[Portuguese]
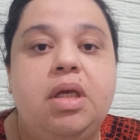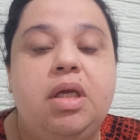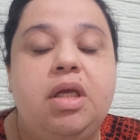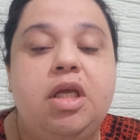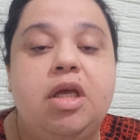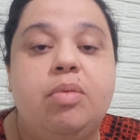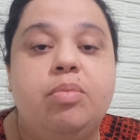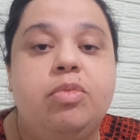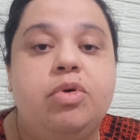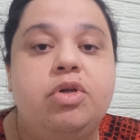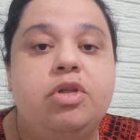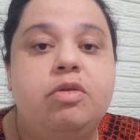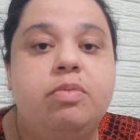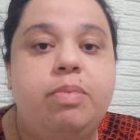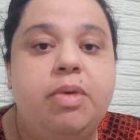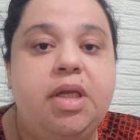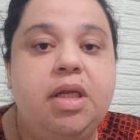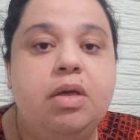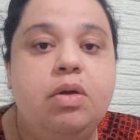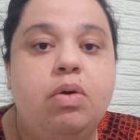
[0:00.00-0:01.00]
E é muito
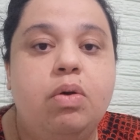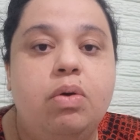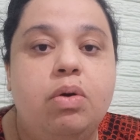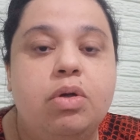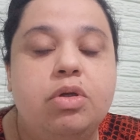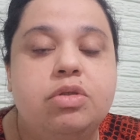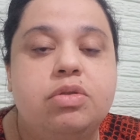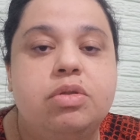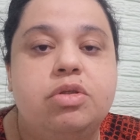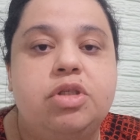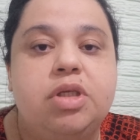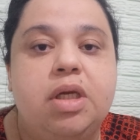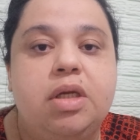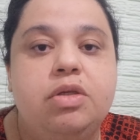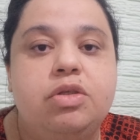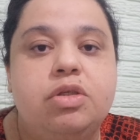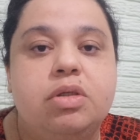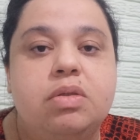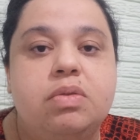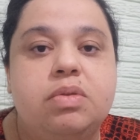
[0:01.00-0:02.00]
perigoso,
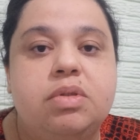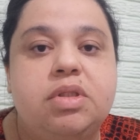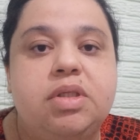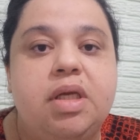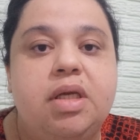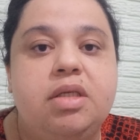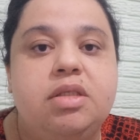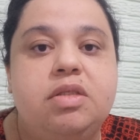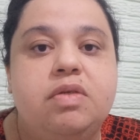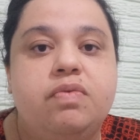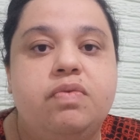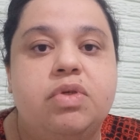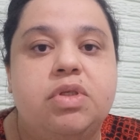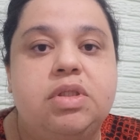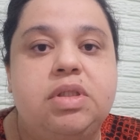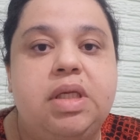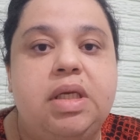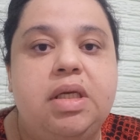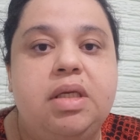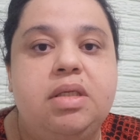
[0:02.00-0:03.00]
gente. Eu não sei se
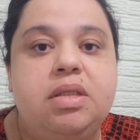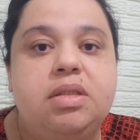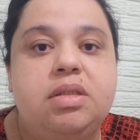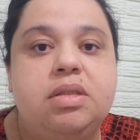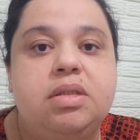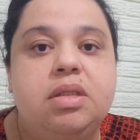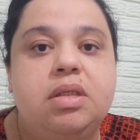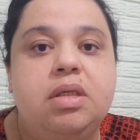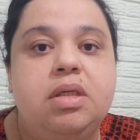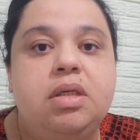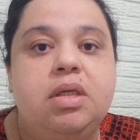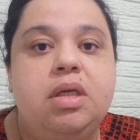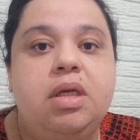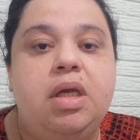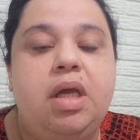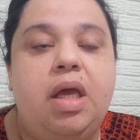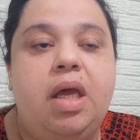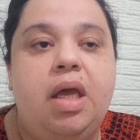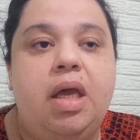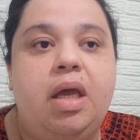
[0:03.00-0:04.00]
vocês
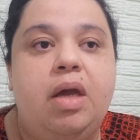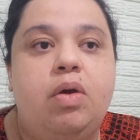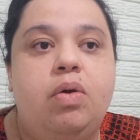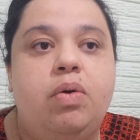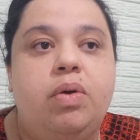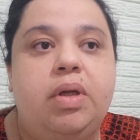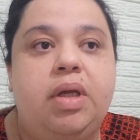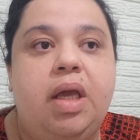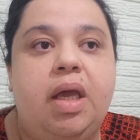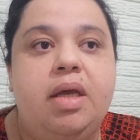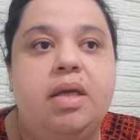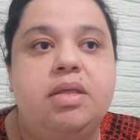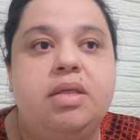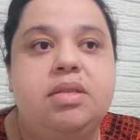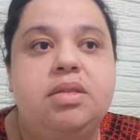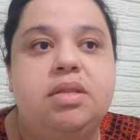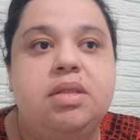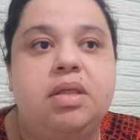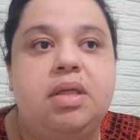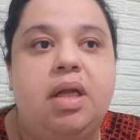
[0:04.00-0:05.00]
é,
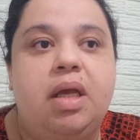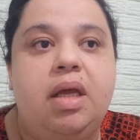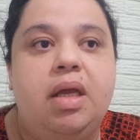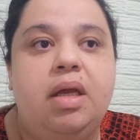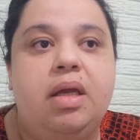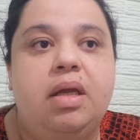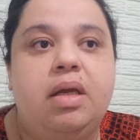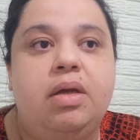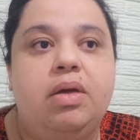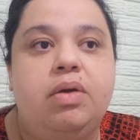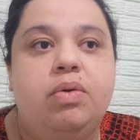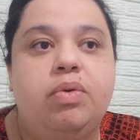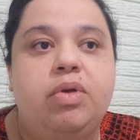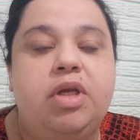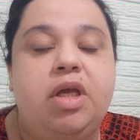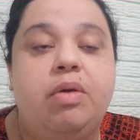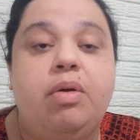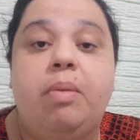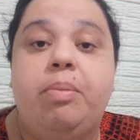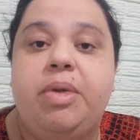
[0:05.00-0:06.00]
conhecem, né, o
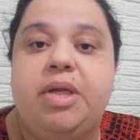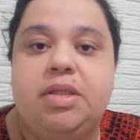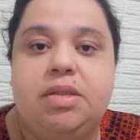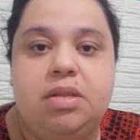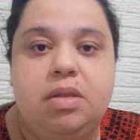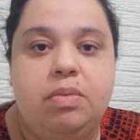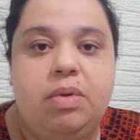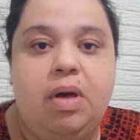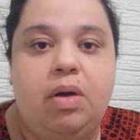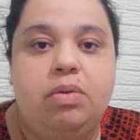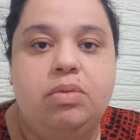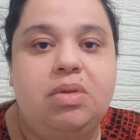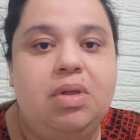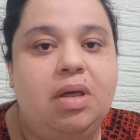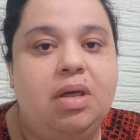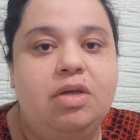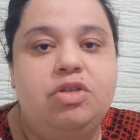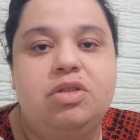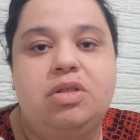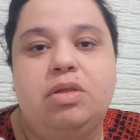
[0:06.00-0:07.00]
que é uma pressão alta.
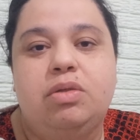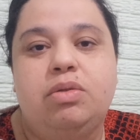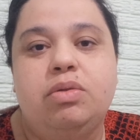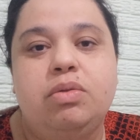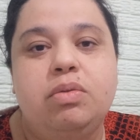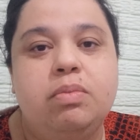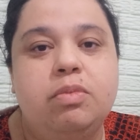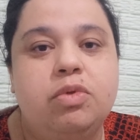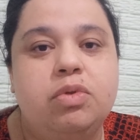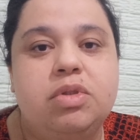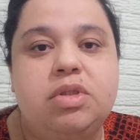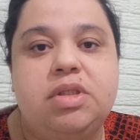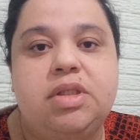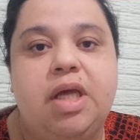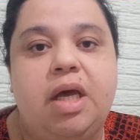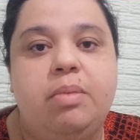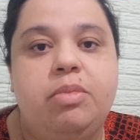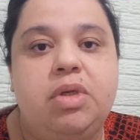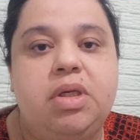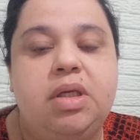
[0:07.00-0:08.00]
Acho que todo mundo
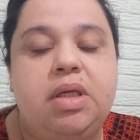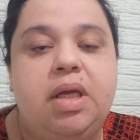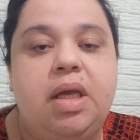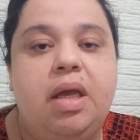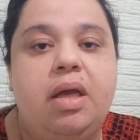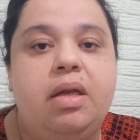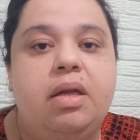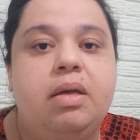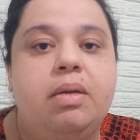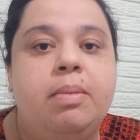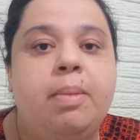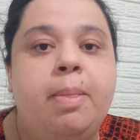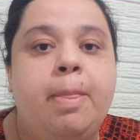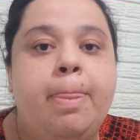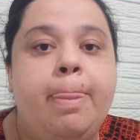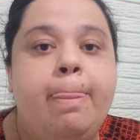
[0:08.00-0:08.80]
sabe o que é, né?